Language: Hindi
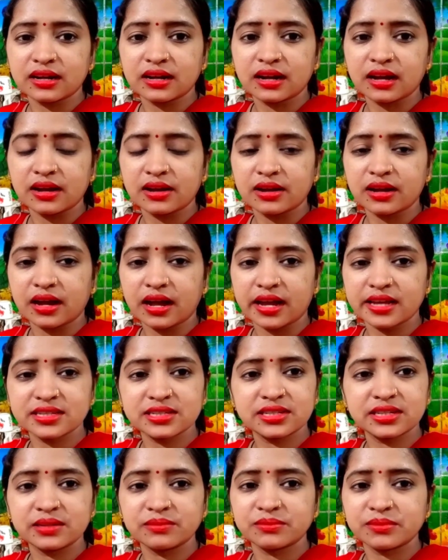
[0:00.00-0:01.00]
यहाँ पे मैं
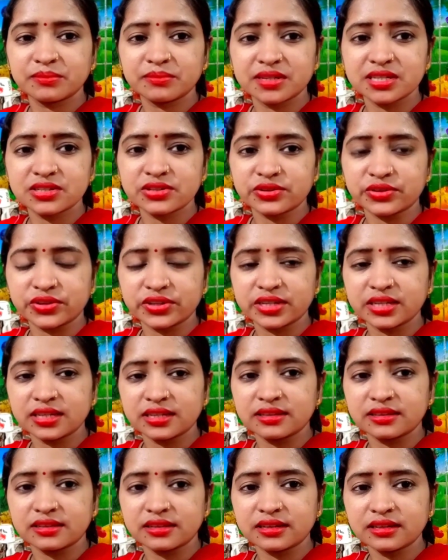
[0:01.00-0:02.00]
बताना चाहती हूँ
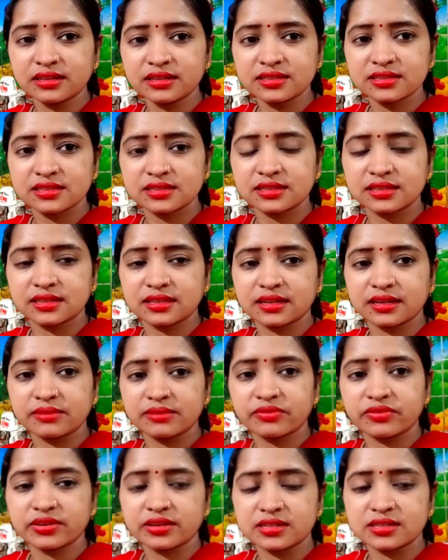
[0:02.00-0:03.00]
राधिका रियल
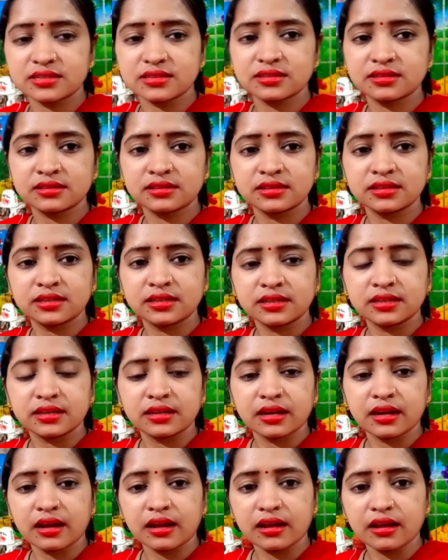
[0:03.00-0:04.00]
ब्लॉग की राधिका
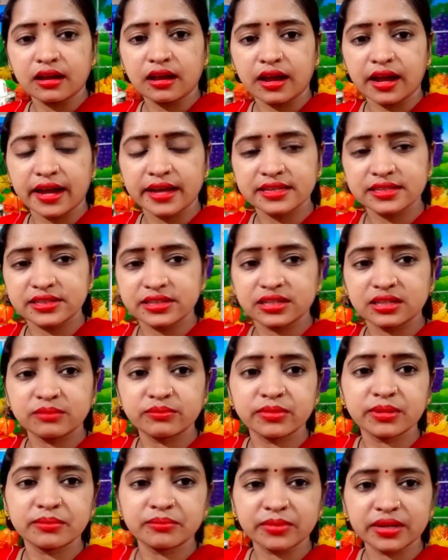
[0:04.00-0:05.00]
जो है मेरी
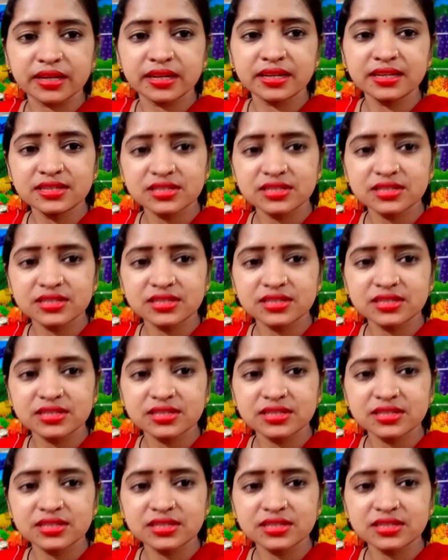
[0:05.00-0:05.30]
सिस्टर